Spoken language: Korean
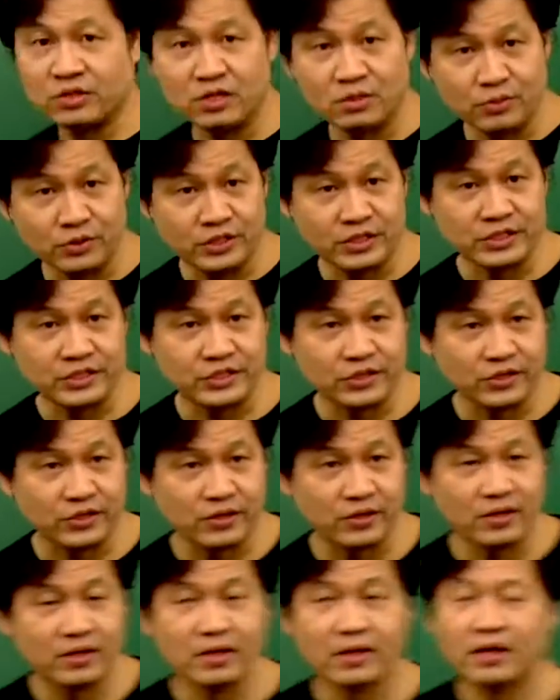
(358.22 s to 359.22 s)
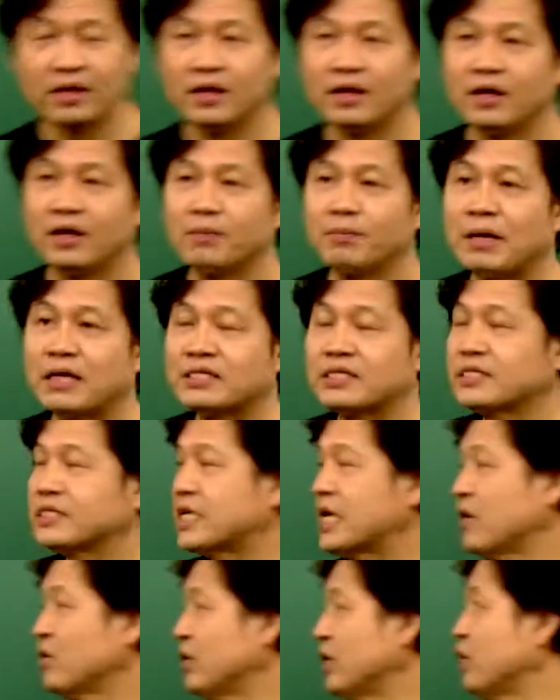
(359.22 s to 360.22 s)
들어보셨죠? 마산
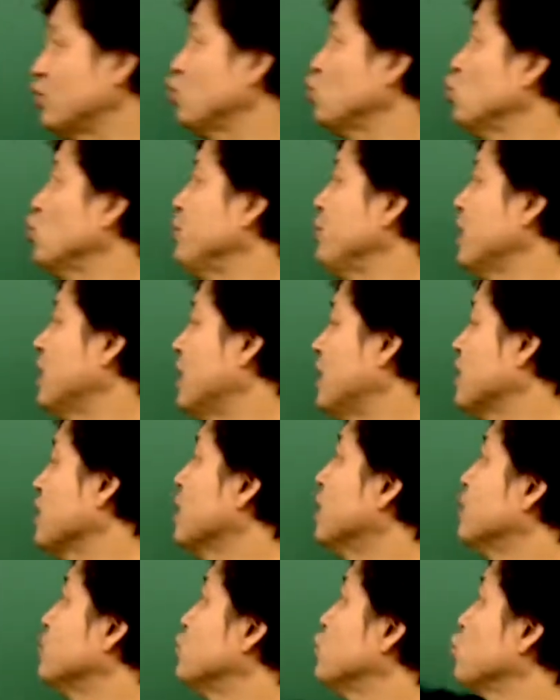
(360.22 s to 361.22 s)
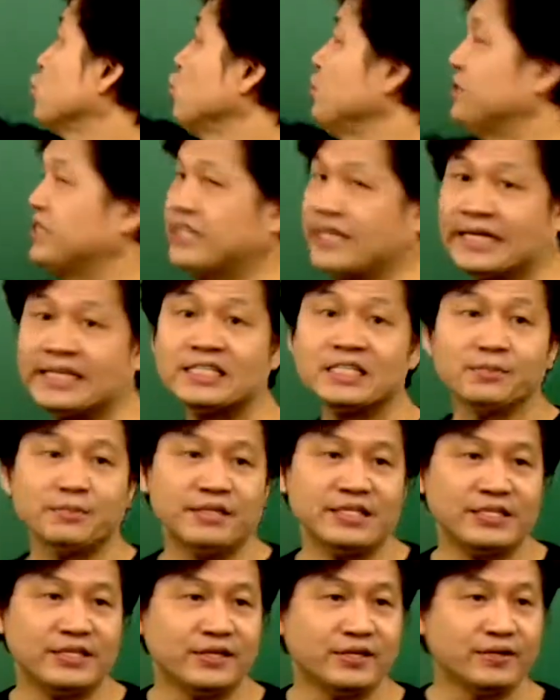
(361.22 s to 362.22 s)
창원에 유명한 쭈꾸미 체인점이
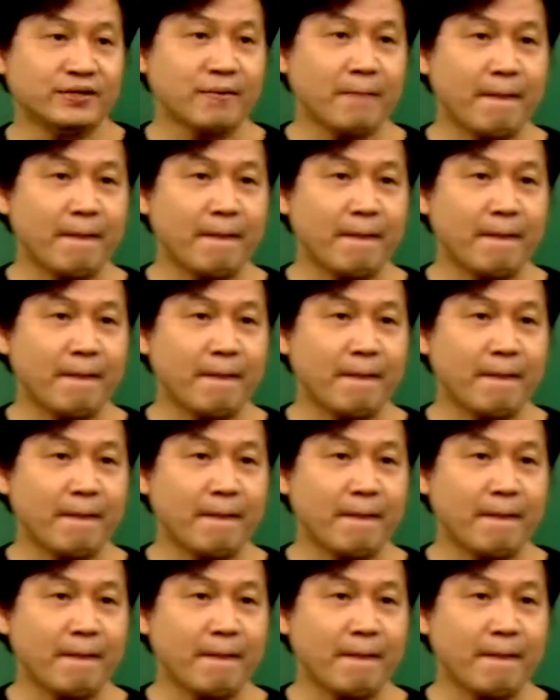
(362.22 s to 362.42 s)
있어요.